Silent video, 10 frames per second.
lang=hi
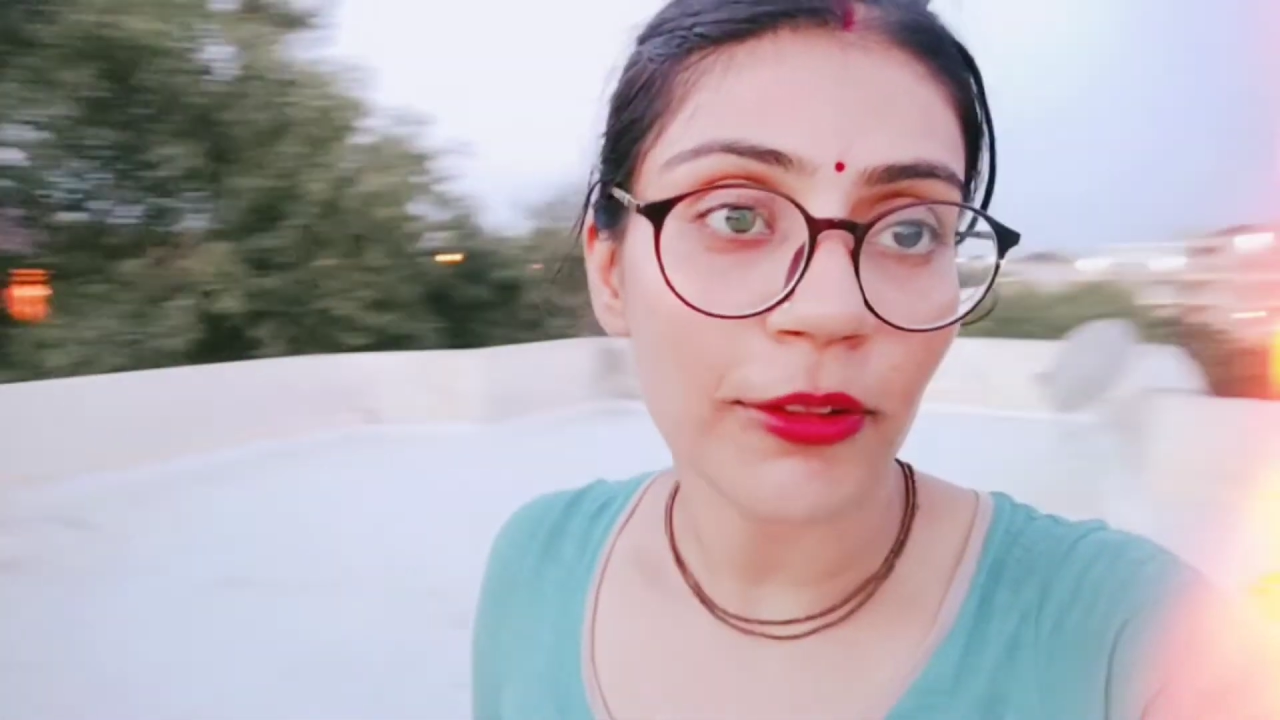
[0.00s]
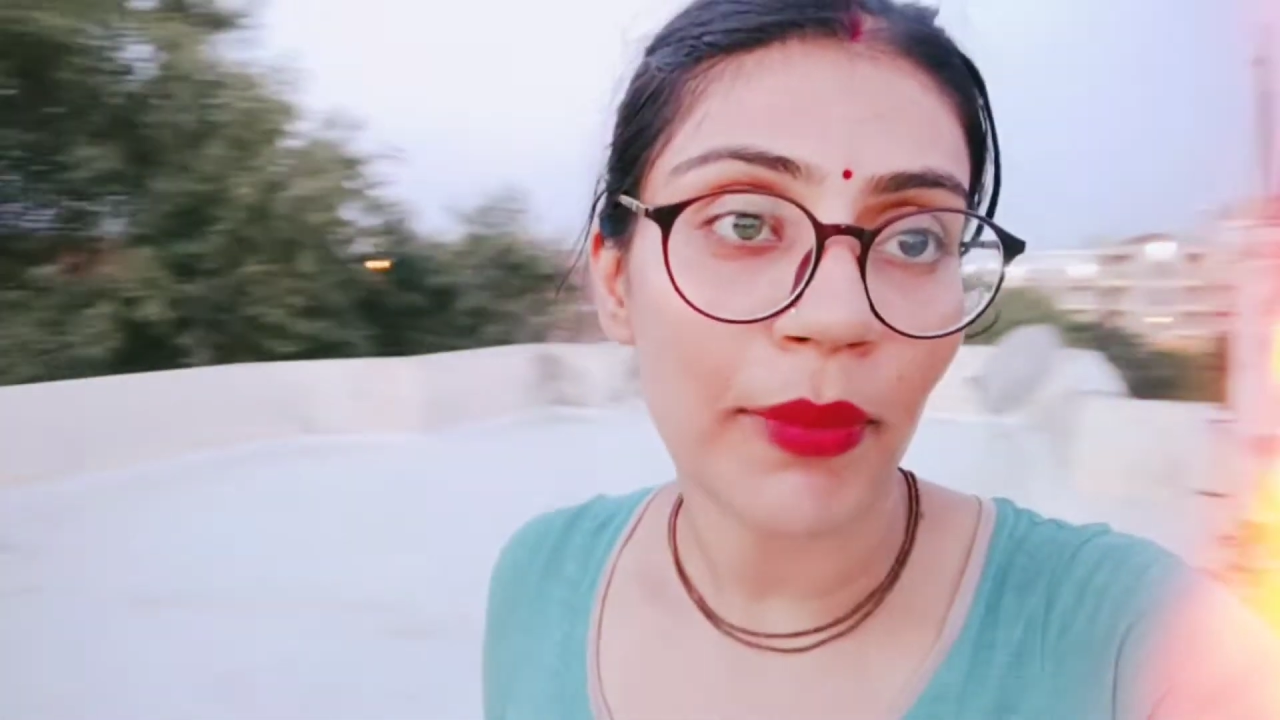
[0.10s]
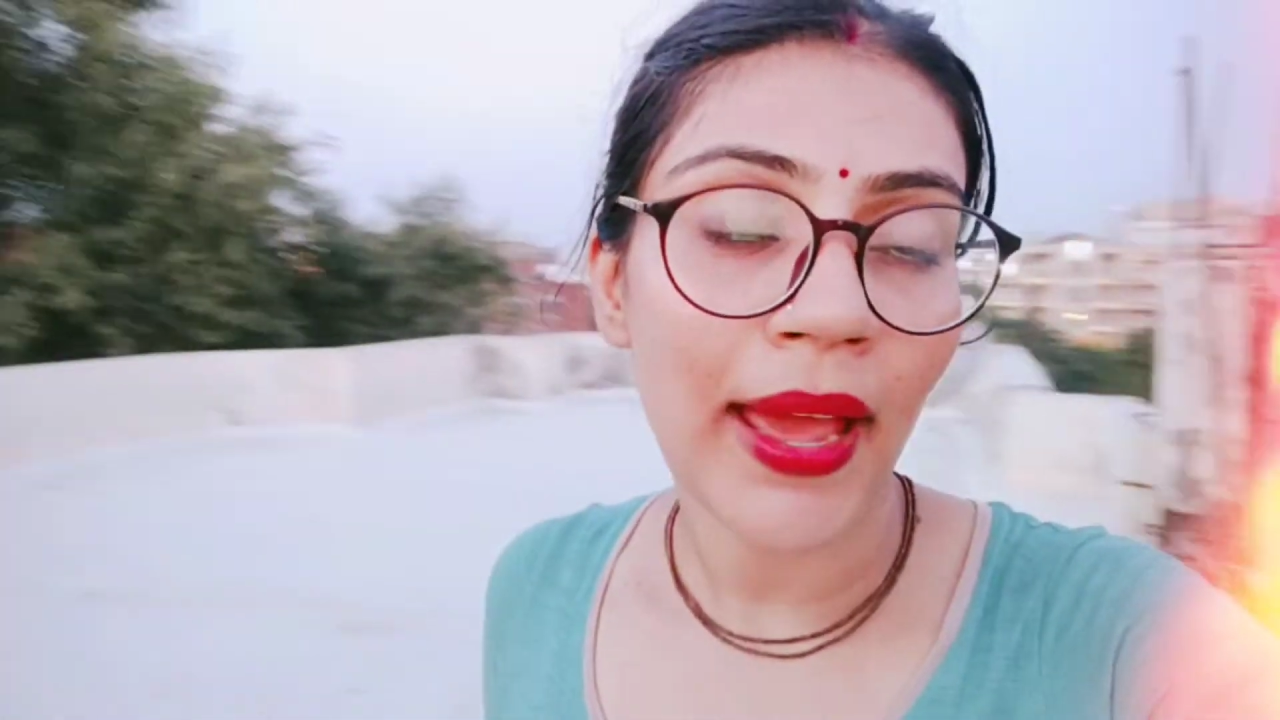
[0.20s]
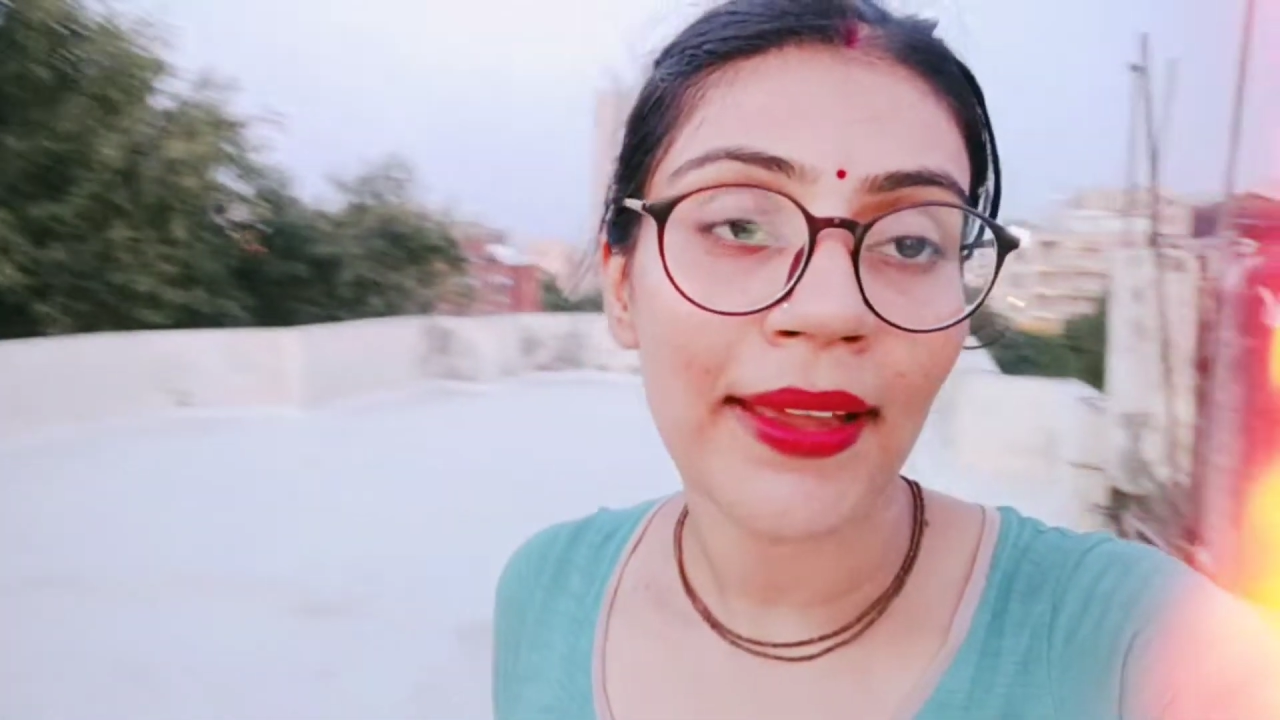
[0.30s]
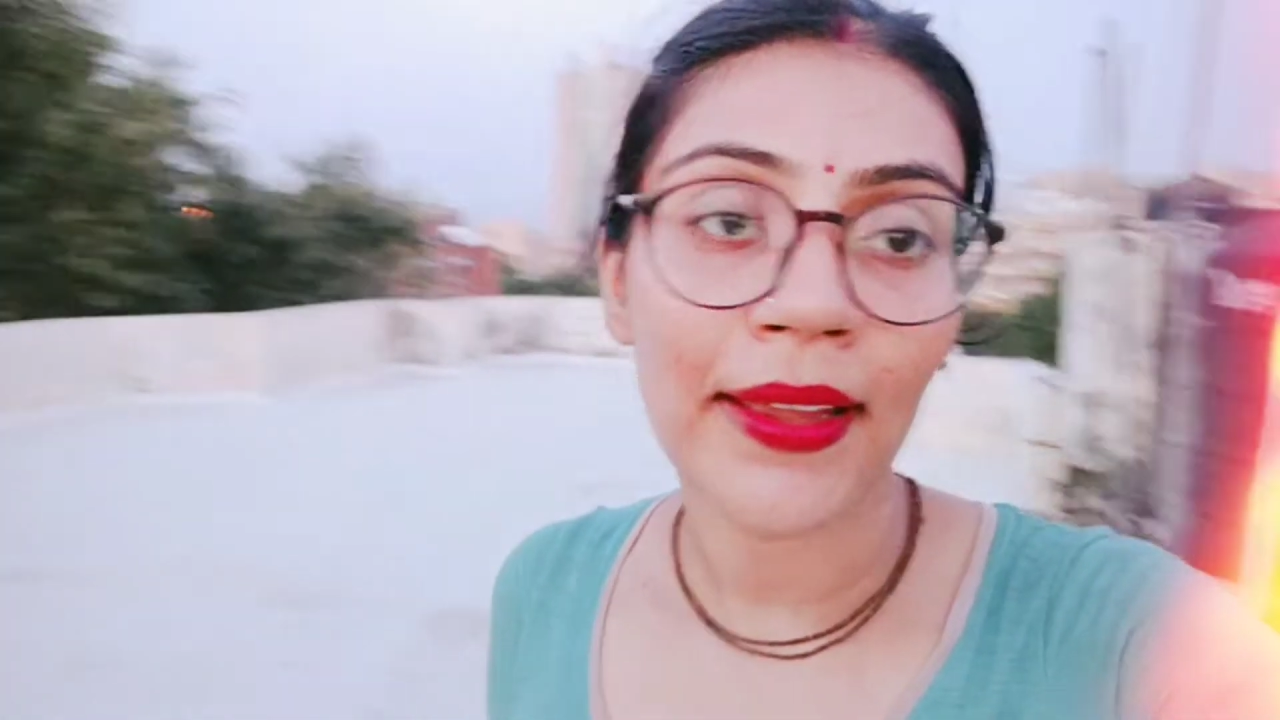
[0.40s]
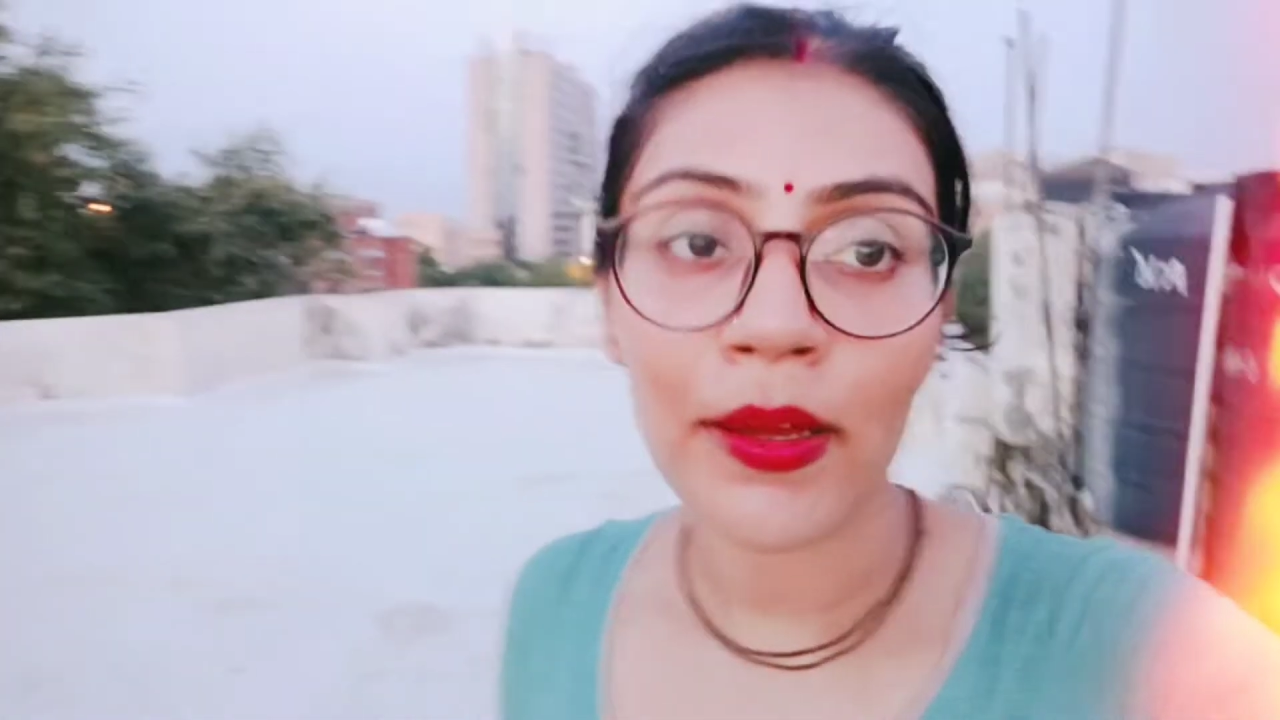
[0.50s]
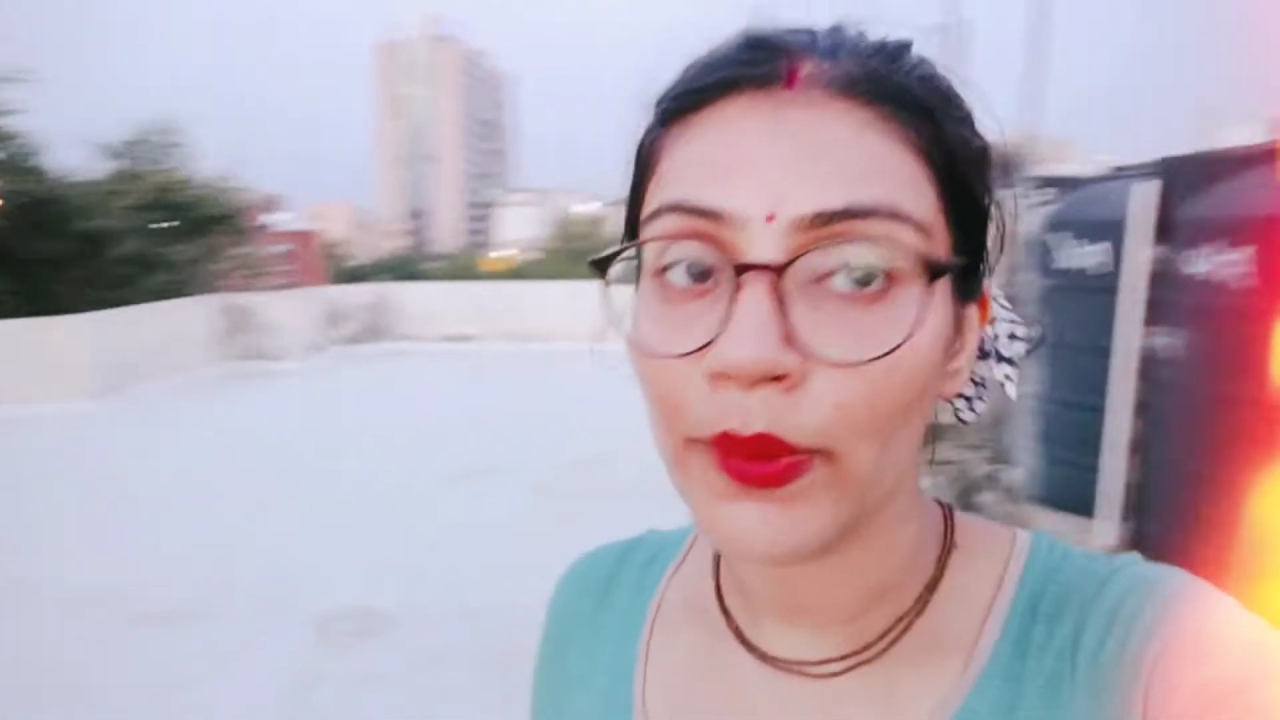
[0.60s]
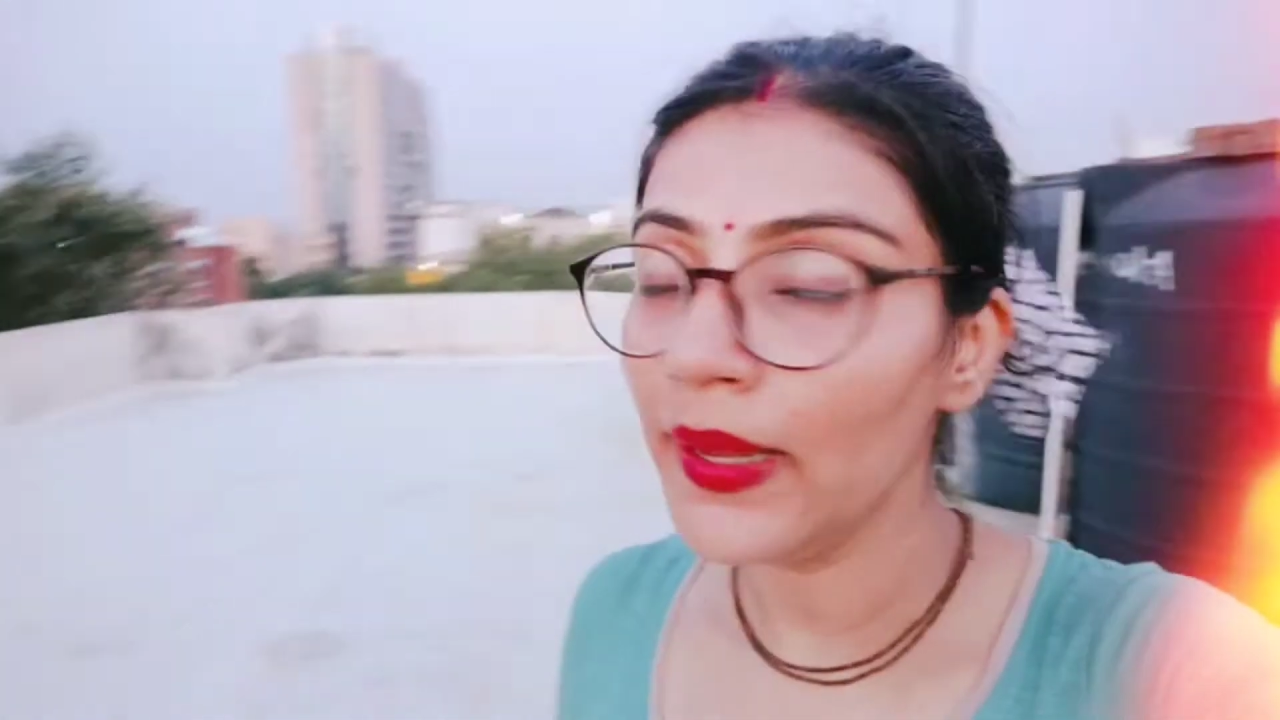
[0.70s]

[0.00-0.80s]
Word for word: पे आए हैं अभी